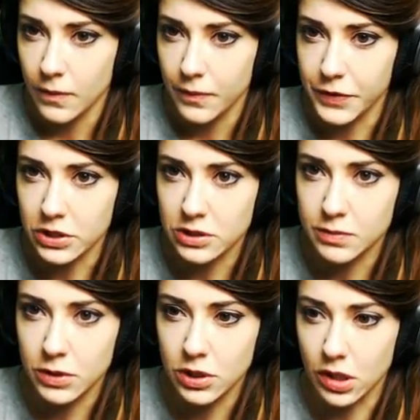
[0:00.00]
Na
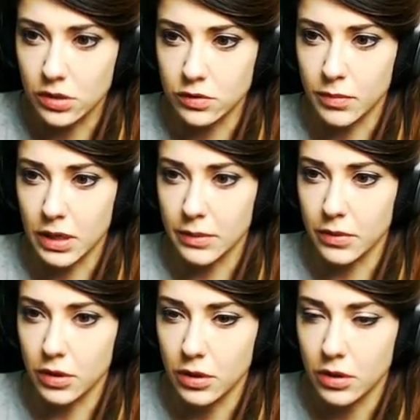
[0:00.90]
cmentarzu
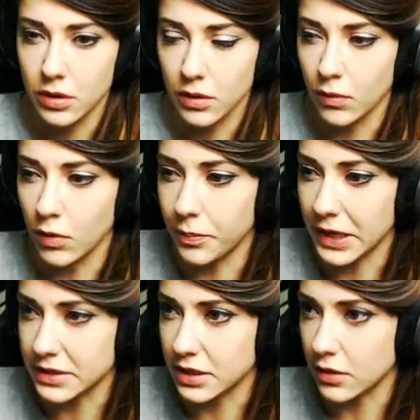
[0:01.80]
mamy
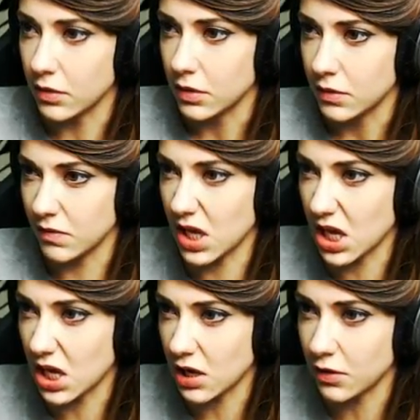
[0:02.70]
łopatę.
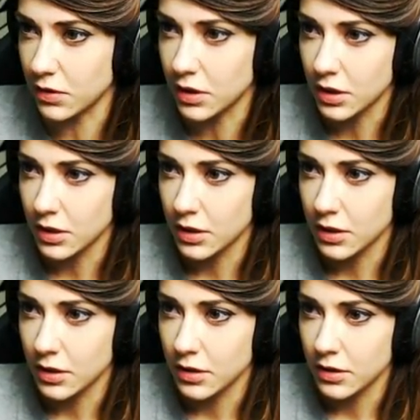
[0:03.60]
Bee!
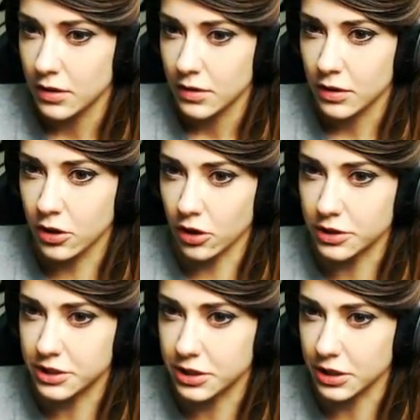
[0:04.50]

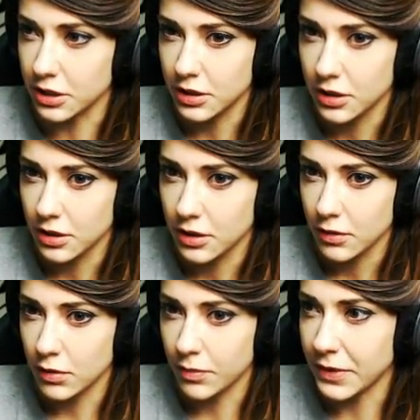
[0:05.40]
Kości.
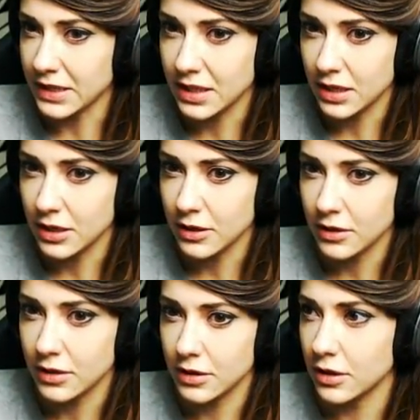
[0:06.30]
Łopata
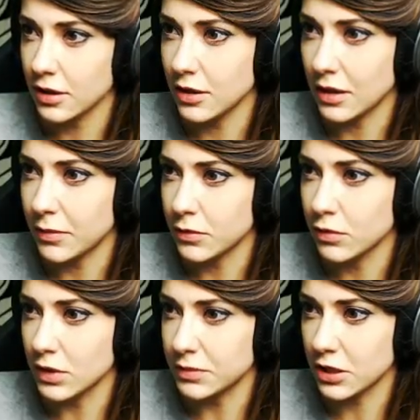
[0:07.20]
i ja bym
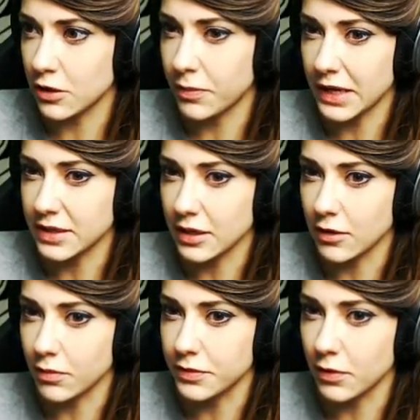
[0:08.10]
tutaj przekopała ten
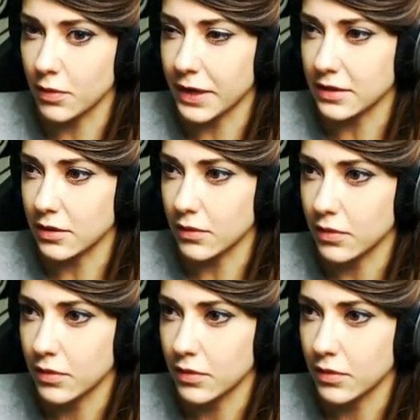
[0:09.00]
grób tą łopatą.